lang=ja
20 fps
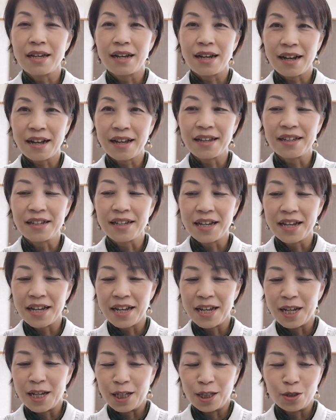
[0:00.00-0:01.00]
はい
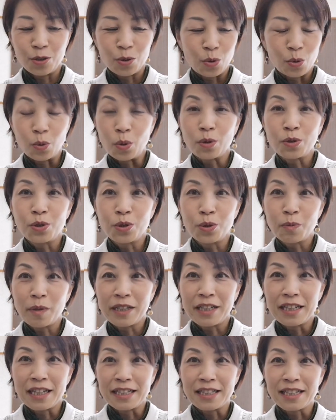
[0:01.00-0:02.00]
ちょっと途中
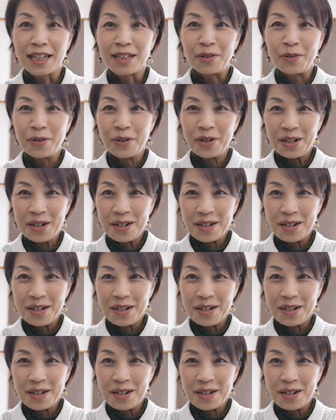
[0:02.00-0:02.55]
までですけど